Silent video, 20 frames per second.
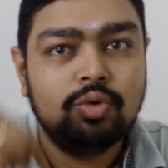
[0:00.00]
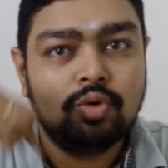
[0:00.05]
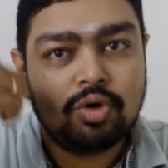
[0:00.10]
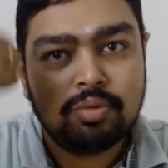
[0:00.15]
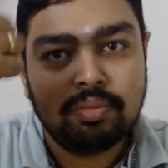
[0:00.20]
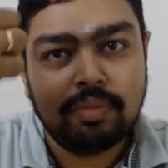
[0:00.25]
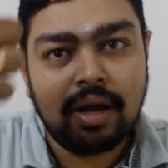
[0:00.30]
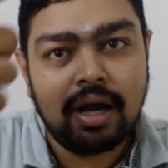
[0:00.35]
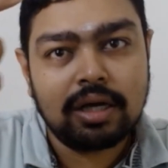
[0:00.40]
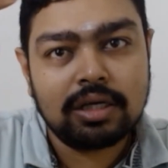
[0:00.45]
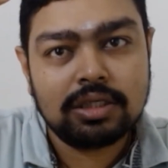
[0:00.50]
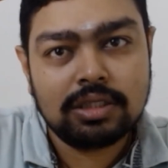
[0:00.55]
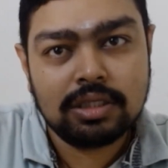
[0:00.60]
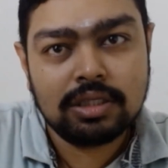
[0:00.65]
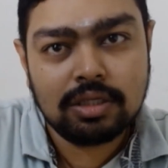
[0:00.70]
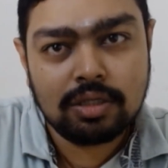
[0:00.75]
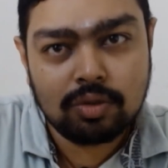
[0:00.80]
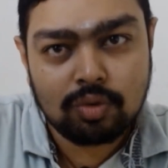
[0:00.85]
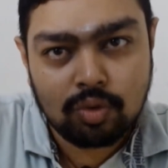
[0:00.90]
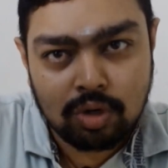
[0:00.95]
ஒரு மேக்ஸு
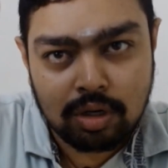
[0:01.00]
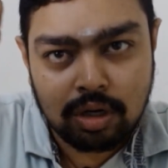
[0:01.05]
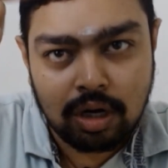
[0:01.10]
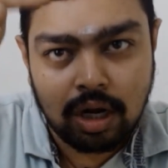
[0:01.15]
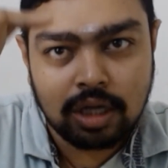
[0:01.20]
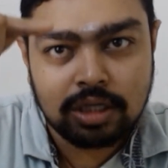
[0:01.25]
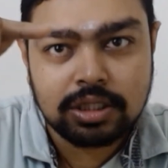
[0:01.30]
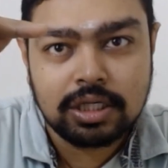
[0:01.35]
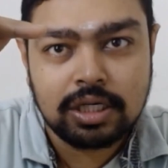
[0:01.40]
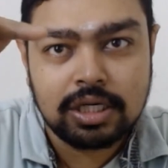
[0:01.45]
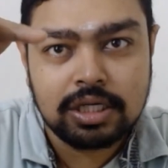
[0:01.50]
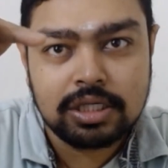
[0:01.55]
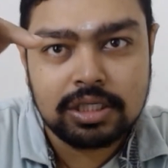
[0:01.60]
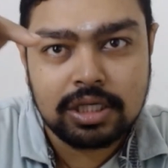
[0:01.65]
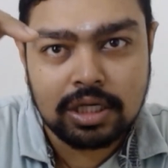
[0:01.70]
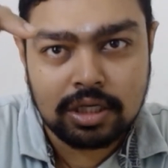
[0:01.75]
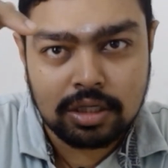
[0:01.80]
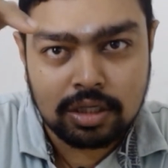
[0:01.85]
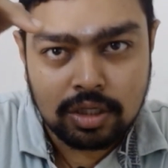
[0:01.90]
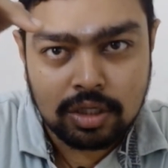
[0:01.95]
ஒரு லாஜிக்கல்
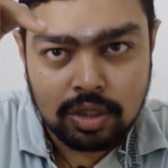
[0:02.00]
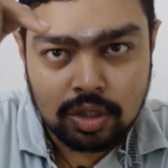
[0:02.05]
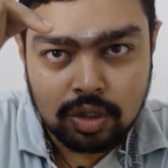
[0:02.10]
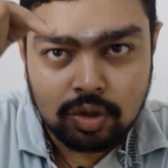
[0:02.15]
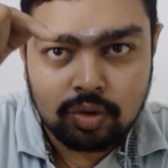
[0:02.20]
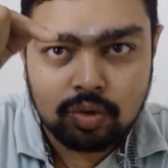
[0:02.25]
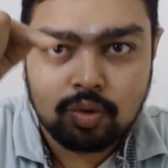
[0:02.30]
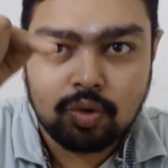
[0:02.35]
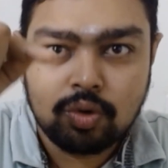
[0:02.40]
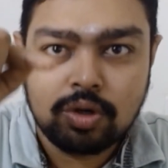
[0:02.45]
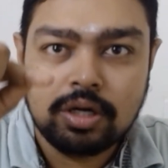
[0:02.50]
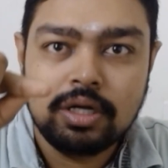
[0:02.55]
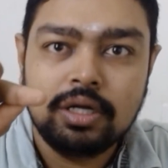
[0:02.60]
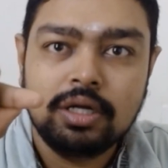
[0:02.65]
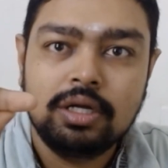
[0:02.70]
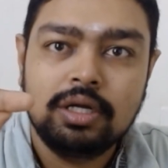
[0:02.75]
ரீசனிங் ஒரு